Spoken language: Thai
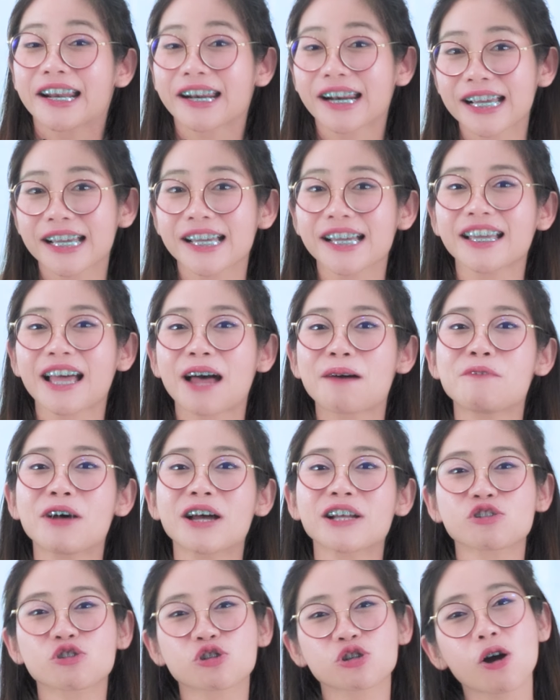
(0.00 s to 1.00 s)
หรือคำ
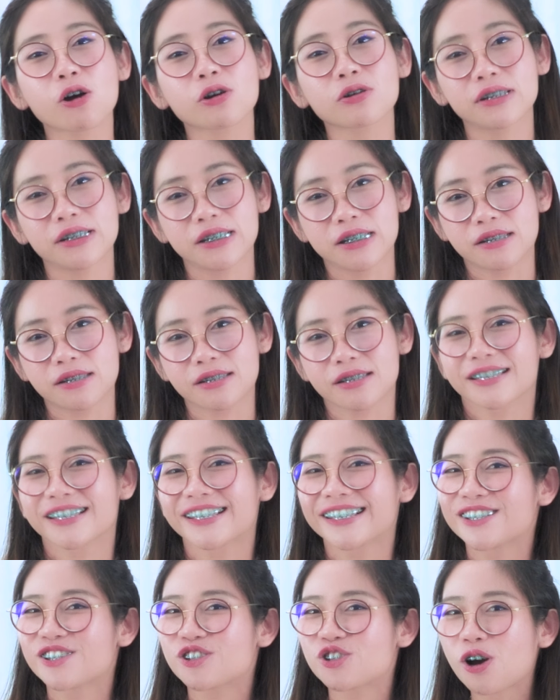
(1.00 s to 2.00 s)
ว่า chocolate
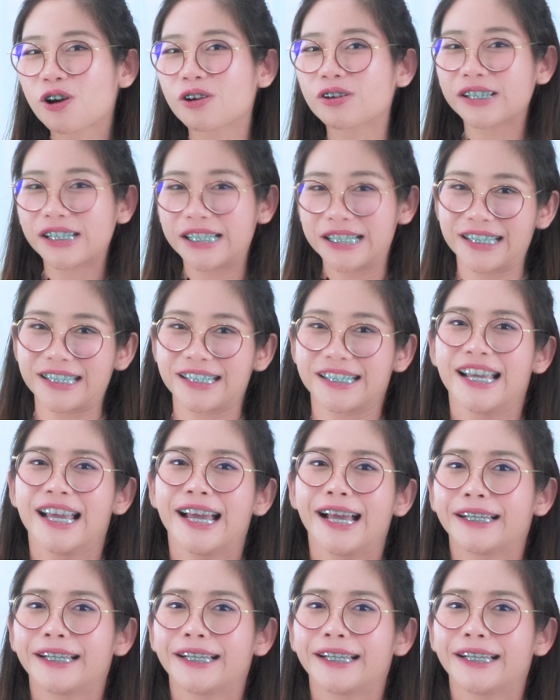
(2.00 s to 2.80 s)
chocolate